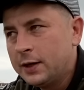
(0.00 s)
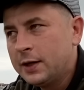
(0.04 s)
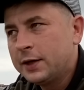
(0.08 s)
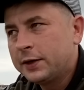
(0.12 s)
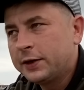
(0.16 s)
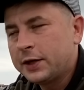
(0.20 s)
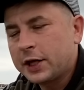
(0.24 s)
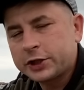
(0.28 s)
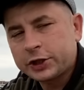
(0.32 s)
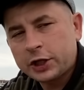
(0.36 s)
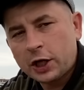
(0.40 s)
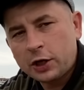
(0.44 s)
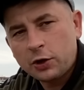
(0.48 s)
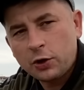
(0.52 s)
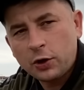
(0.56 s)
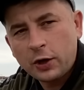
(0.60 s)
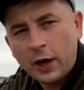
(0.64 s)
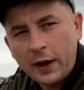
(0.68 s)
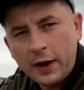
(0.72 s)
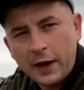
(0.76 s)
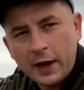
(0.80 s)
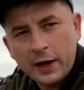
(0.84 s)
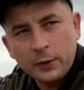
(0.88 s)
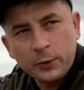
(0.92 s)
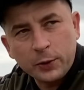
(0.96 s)
Nasza
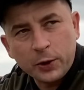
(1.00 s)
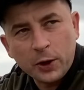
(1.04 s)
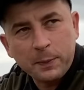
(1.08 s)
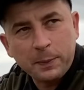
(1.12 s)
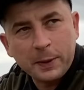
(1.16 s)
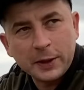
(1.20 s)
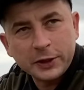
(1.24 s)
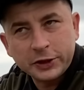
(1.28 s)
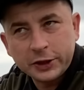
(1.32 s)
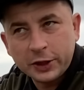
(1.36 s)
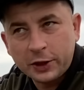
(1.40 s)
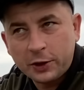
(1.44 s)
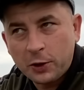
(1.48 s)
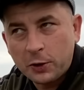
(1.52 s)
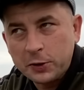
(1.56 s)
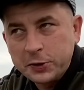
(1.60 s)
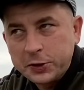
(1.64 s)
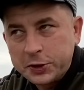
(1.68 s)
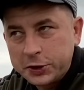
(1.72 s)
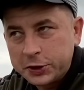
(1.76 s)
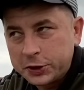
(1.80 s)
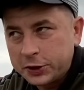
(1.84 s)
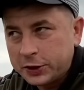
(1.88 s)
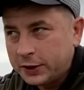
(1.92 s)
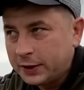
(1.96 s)
kochana Europa się
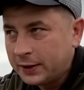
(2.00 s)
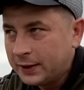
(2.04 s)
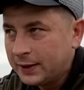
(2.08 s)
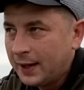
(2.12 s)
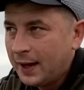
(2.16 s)
kończy.